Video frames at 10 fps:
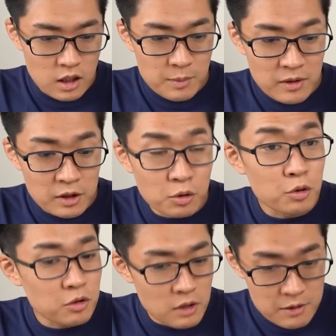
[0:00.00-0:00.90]
代今は
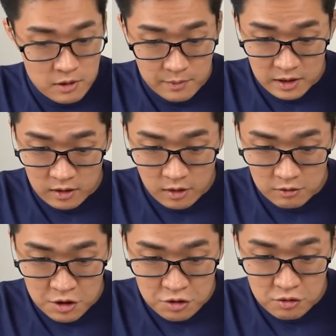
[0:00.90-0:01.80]
東京 FM だった
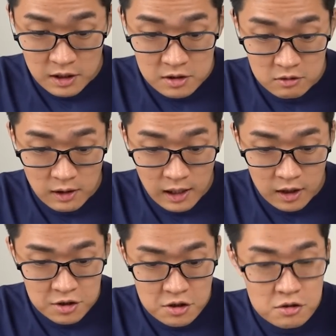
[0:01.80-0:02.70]
ので周波数は
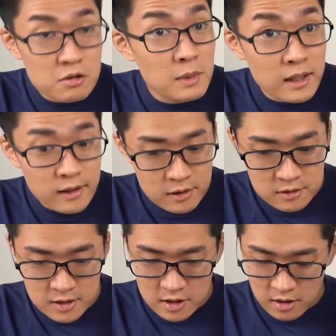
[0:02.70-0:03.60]

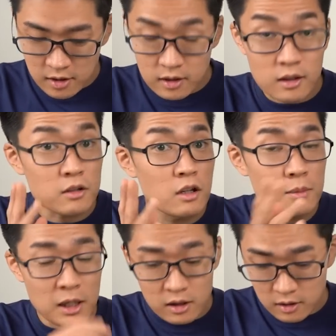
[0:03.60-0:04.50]
80MHz でしたが例え
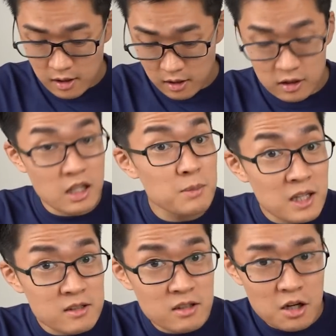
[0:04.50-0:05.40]
ば
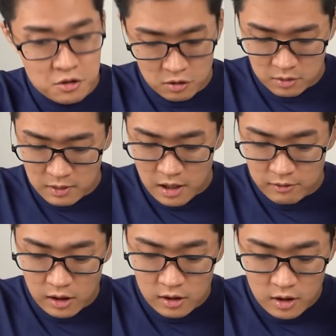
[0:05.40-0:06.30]
TBS ラジオの場合
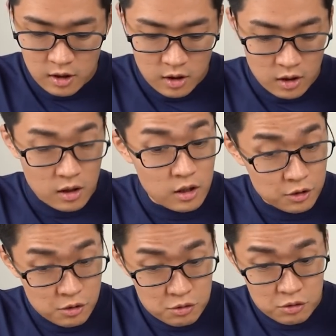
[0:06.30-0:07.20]
は
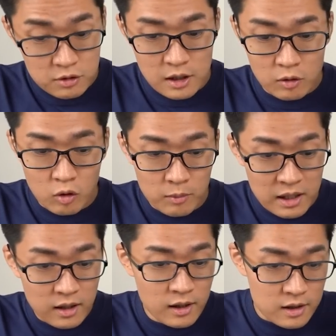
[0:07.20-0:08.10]

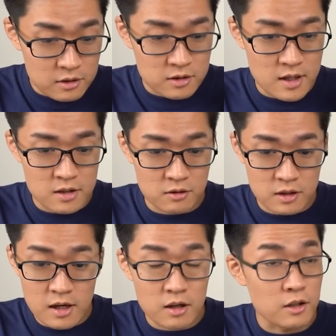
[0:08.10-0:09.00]
90.5MHz ですの
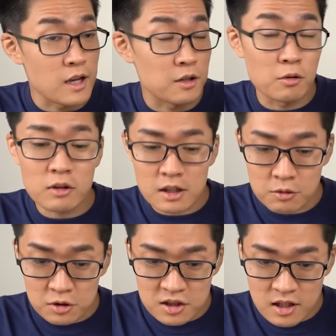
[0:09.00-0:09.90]
で
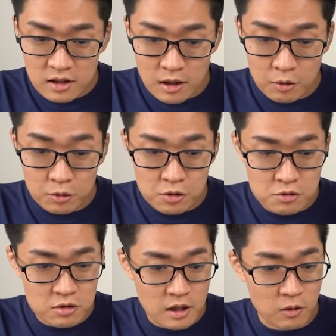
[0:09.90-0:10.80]
ローカルオシレーターを
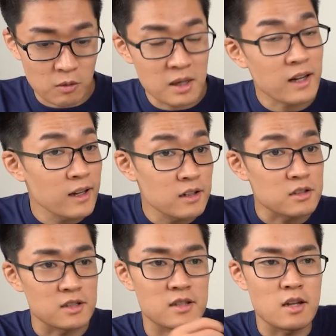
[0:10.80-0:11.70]

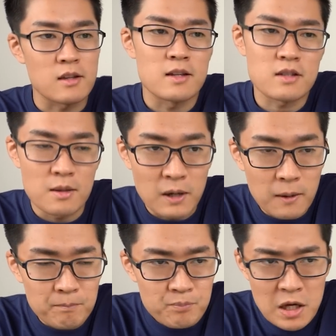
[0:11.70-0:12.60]
90.5MHz に設定すれ
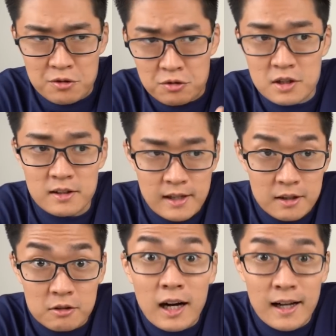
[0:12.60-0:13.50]
ば受信で
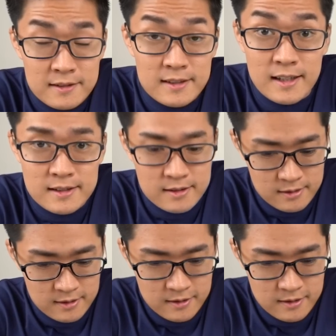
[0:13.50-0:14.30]
きるはずです